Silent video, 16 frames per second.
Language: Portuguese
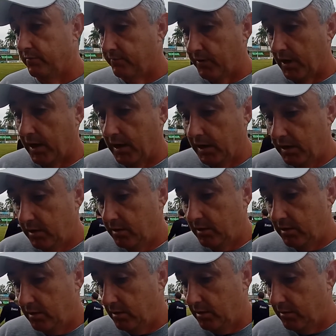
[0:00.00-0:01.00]

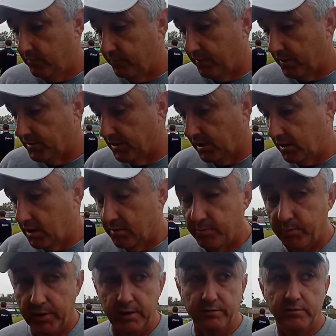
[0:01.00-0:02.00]
vai fazer
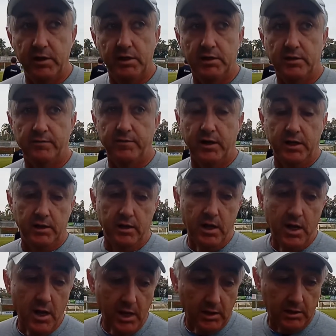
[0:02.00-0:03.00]
campanha invicta, vai estar
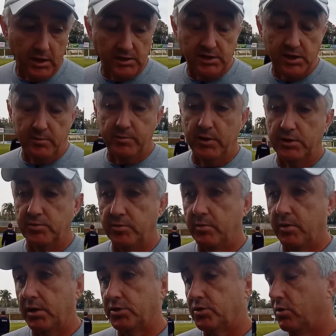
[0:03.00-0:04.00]
tá sempre nas
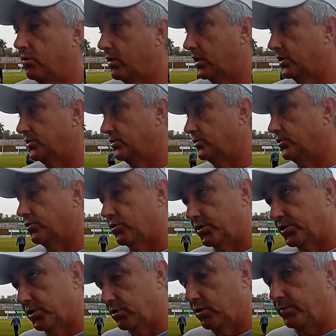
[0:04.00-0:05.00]
primeiras colocações. O
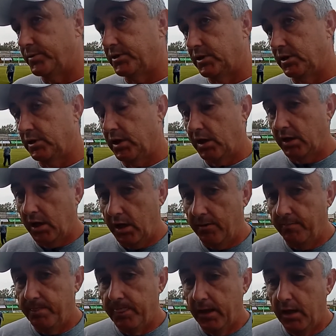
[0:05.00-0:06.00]
torcedor precisa
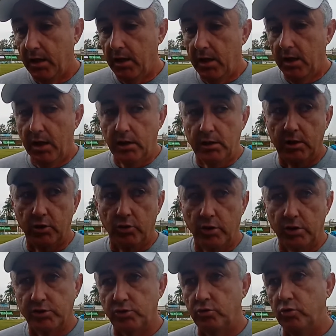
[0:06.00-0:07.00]
entender que o
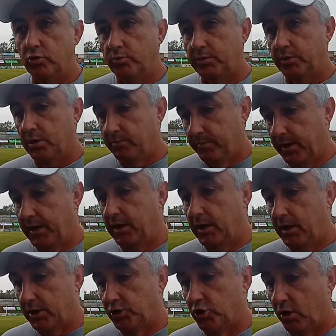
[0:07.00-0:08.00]
nosso grupo também
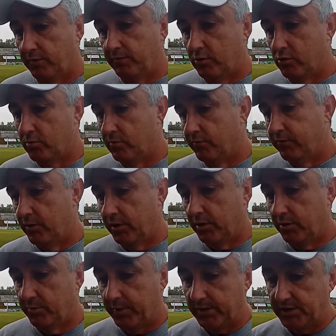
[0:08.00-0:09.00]
ele é jovem, como foi
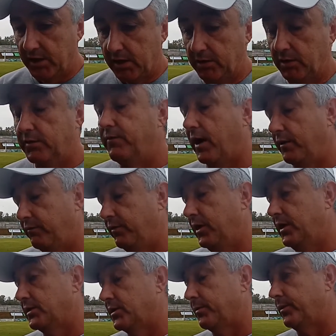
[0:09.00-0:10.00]
ano passado, e vai
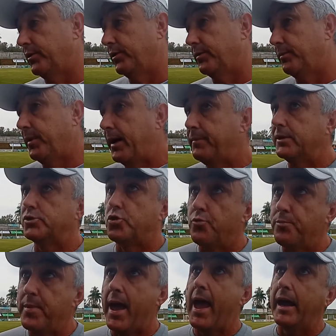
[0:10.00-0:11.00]
vir essa pergunta: bah, mas
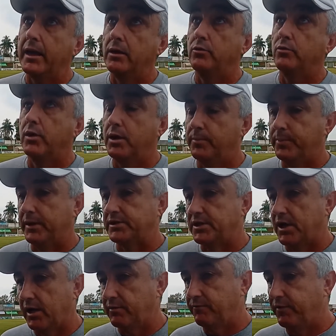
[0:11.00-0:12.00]
como é que no ano
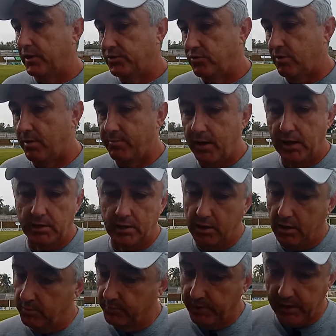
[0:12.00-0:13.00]
passado fez uma baita
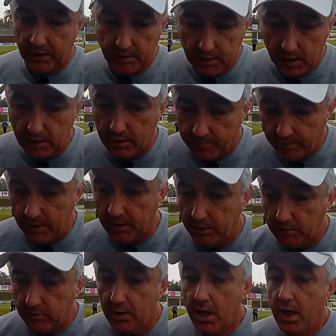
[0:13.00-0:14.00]
campanha? A gente está
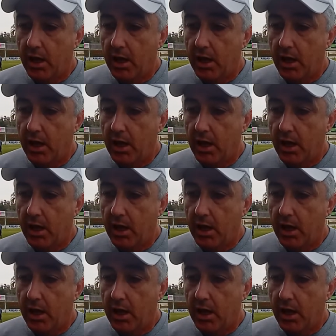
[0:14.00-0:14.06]
trabalhando